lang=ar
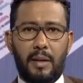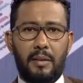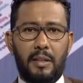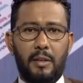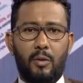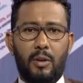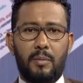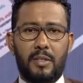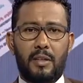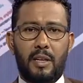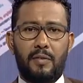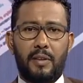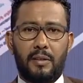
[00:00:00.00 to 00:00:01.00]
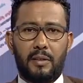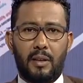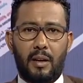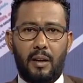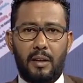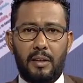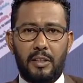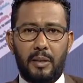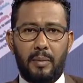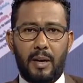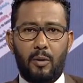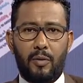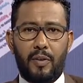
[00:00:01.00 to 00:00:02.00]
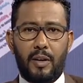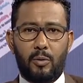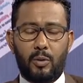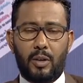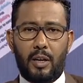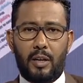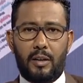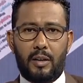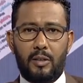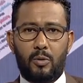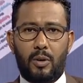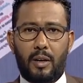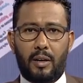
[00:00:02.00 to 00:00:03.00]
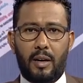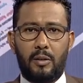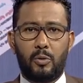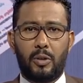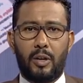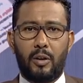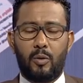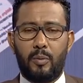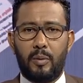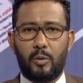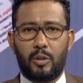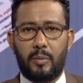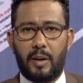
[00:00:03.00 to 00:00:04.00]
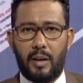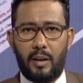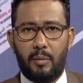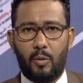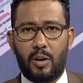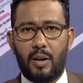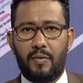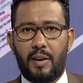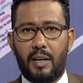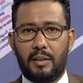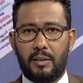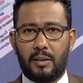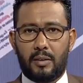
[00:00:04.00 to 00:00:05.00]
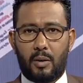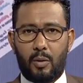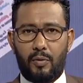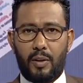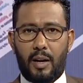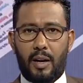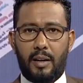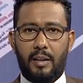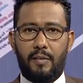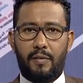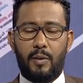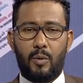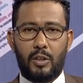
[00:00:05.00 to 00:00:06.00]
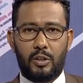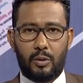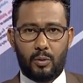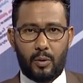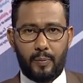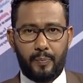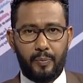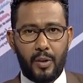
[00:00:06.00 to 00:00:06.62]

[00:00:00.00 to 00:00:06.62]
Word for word: هذه الجولة من صحيفة الانتباه وفيها نطالع رئيس الأركان يشارك بمؤتمر لمكافحة التطرف العنيف في واشنطن